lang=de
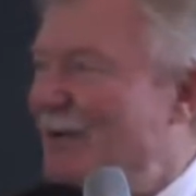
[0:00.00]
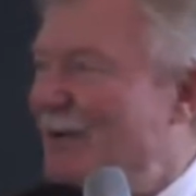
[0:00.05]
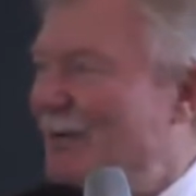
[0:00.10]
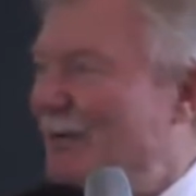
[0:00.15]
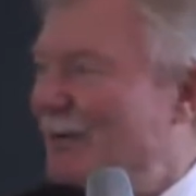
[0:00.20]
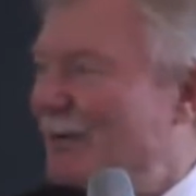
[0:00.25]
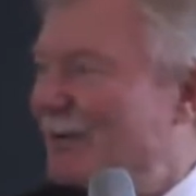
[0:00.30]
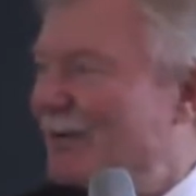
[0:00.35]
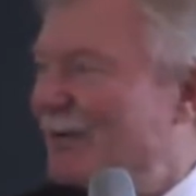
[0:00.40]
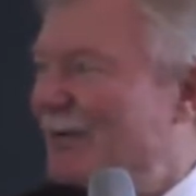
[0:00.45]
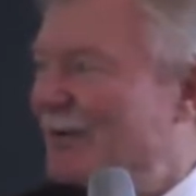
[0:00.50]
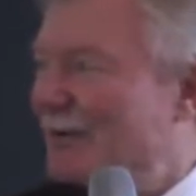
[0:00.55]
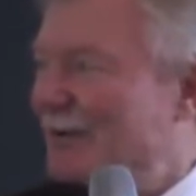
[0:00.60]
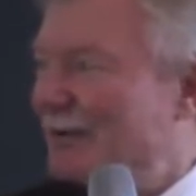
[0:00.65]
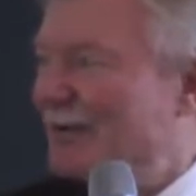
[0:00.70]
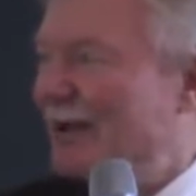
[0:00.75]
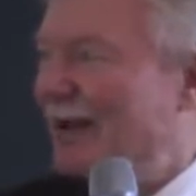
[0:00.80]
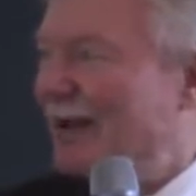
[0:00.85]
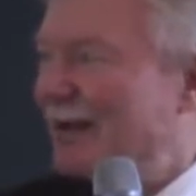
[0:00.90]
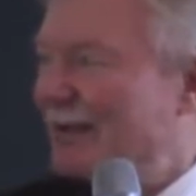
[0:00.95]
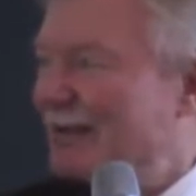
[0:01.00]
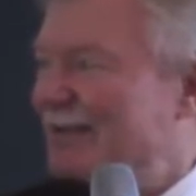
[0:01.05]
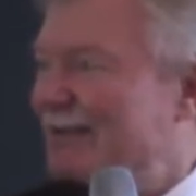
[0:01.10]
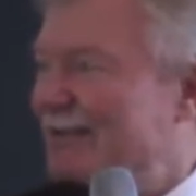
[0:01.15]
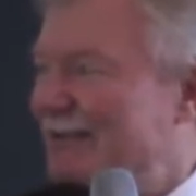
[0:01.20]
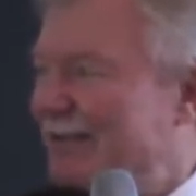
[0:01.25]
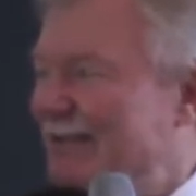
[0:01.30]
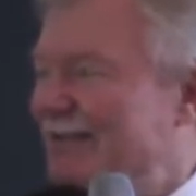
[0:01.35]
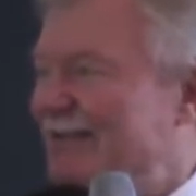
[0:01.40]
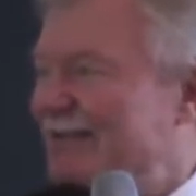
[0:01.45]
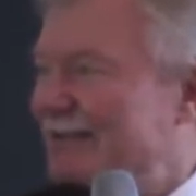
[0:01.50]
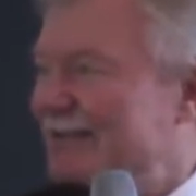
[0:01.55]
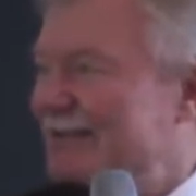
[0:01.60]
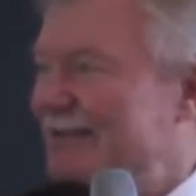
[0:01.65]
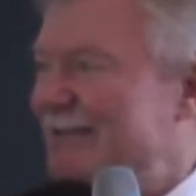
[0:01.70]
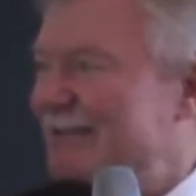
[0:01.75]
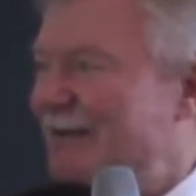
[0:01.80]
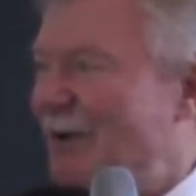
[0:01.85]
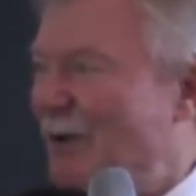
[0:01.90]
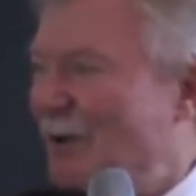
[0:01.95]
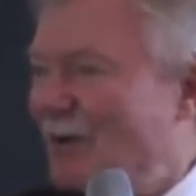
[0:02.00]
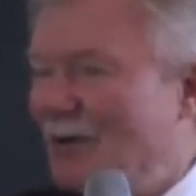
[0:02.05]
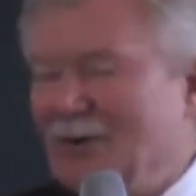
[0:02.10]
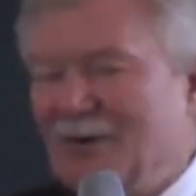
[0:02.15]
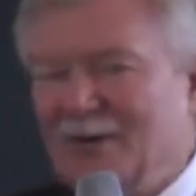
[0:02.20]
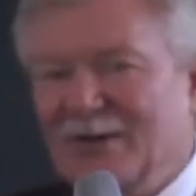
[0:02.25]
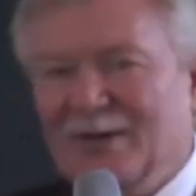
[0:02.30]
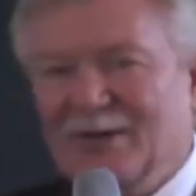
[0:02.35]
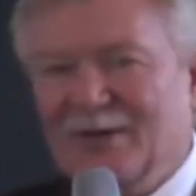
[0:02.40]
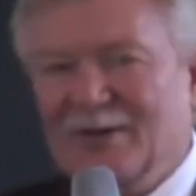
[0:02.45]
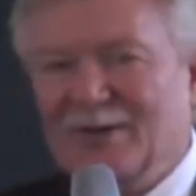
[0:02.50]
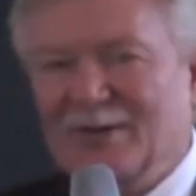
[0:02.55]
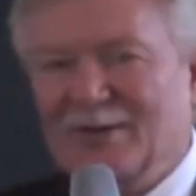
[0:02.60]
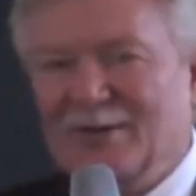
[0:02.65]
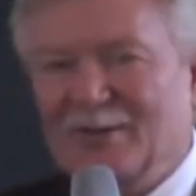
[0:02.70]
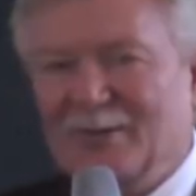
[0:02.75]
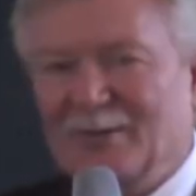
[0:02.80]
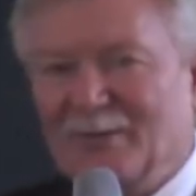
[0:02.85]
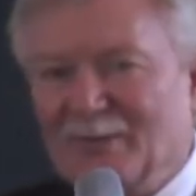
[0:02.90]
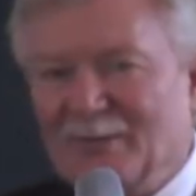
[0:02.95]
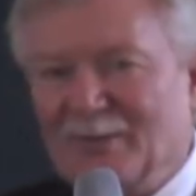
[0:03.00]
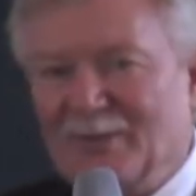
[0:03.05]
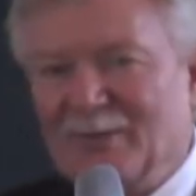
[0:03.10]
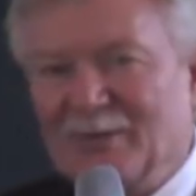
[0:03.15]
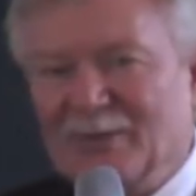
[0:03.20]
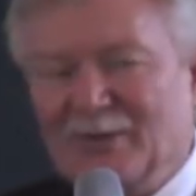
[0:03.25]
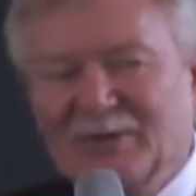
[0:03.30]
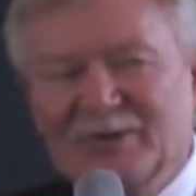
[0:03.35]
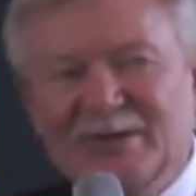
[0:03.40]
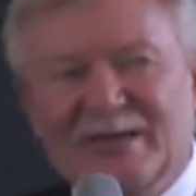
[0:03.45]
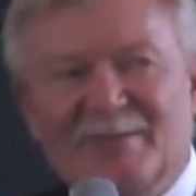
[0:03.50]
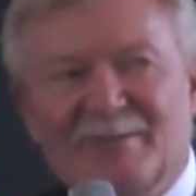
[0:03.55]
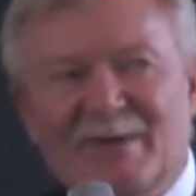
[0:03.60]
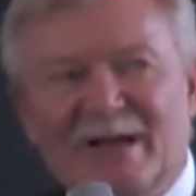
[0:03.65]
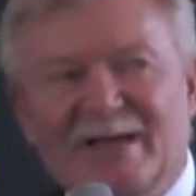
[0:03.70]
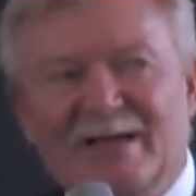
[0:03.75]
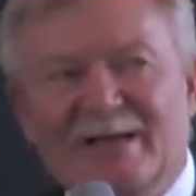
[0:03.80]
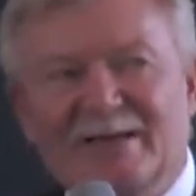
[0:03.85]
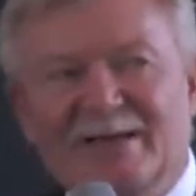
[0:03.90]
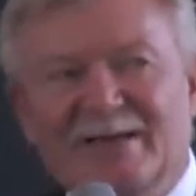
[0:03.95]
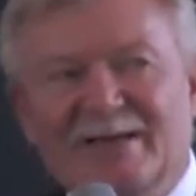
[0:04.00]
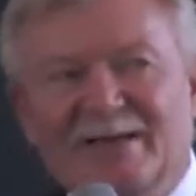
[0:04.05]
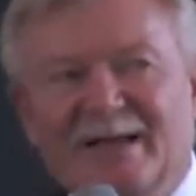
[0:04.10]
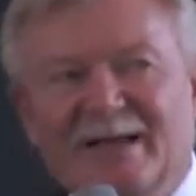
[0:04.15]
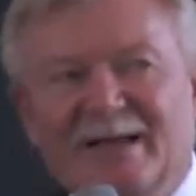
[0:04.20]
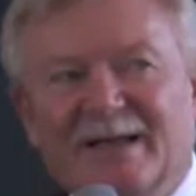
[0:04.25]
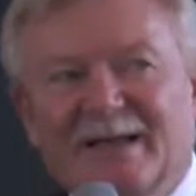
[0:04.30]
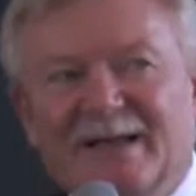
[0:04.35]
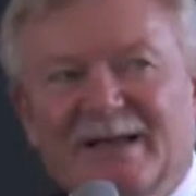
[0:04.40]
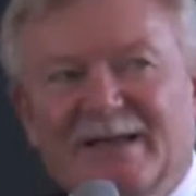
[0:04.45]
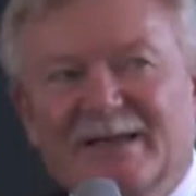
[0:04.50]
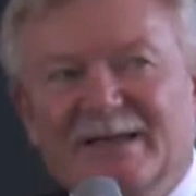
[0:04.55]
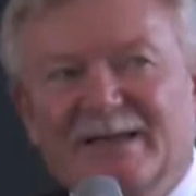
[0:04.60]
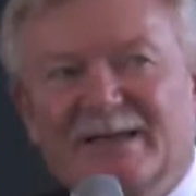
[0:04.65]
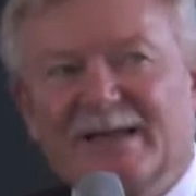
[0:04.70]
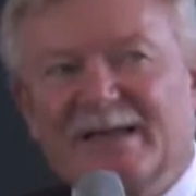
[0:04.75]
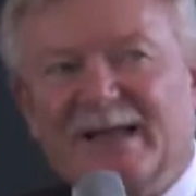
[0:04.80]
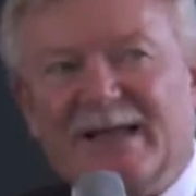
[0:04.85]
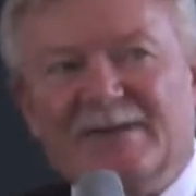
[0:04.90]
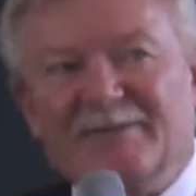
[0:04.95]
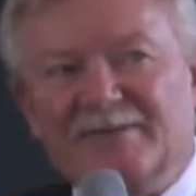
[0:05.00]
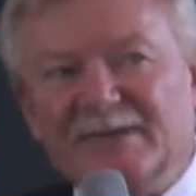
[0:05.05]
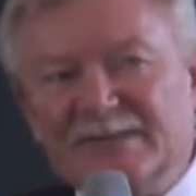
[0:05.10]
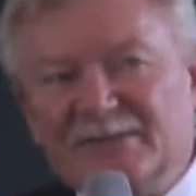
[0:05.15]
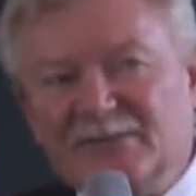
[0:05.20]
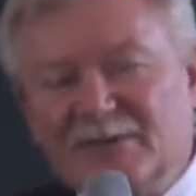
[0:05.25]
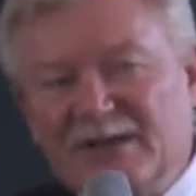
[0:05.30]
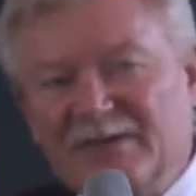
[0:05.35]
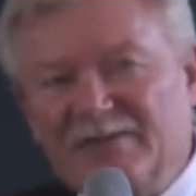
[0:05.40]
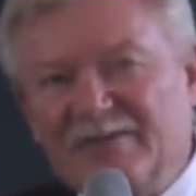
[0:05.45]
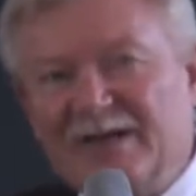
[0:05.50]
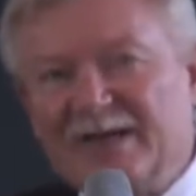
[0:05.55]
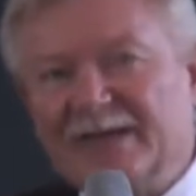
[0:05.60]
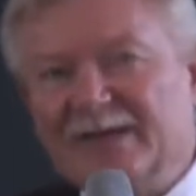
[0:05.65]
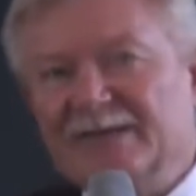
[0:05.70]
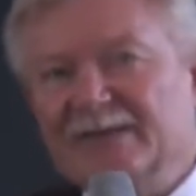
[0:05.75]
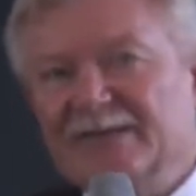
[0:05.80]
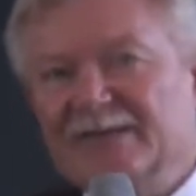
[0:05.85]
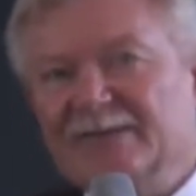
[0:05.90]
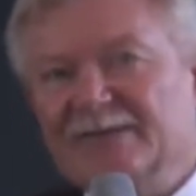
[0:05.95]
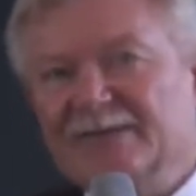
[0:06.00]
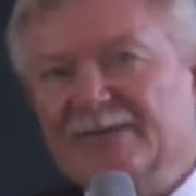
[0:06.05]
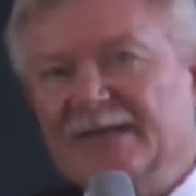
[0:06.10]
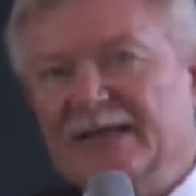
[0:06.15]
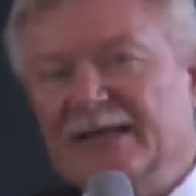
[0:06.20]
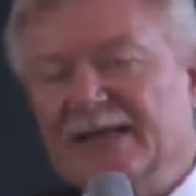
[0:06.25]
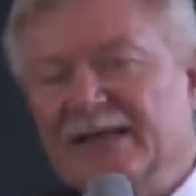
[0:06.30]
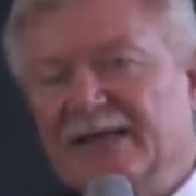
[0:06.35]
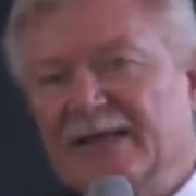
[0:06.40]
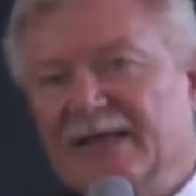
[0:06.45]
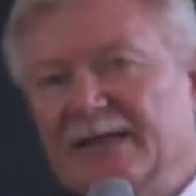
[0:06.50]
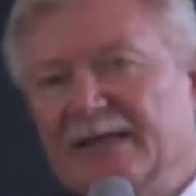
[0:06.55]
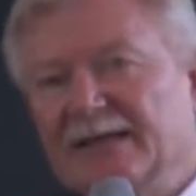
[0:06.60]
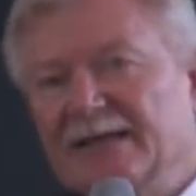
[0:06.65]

Und da, ich denke, das ist auch äh, Gründermarketing, etwas zu entwickeln und dann,